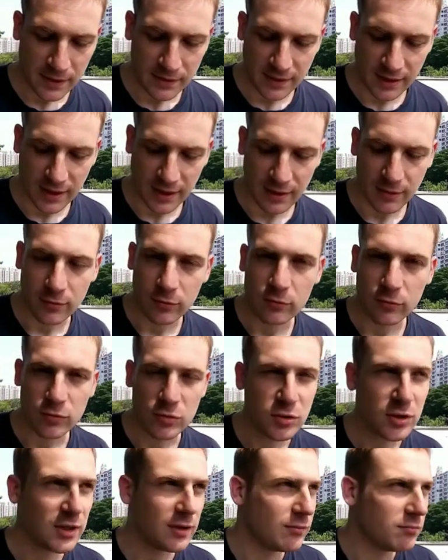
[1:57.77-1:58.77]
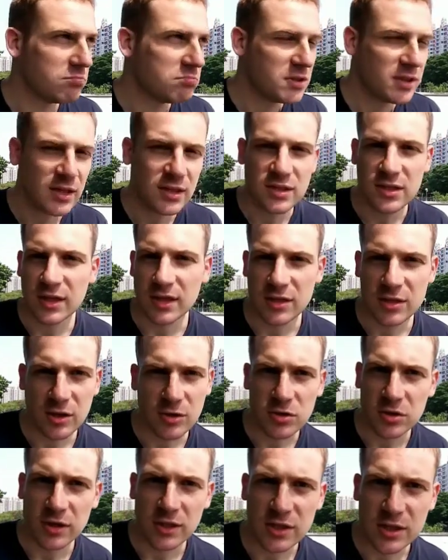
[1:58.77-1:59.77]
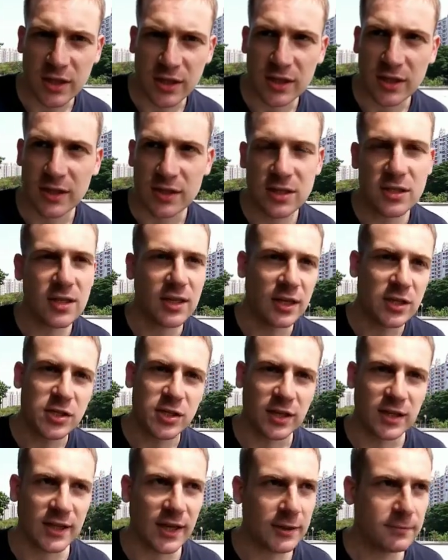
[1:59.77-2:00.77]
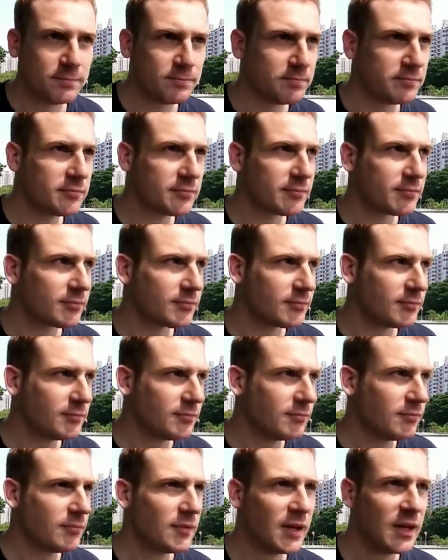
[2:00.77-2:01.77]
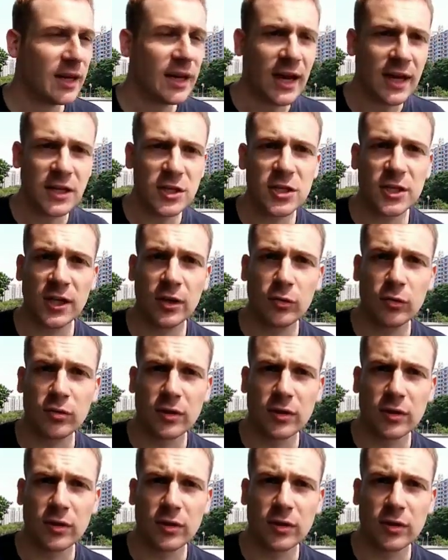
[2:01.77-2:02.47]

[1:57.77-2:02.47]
那所以这个是一个小小的建议，就是很简单，看你想要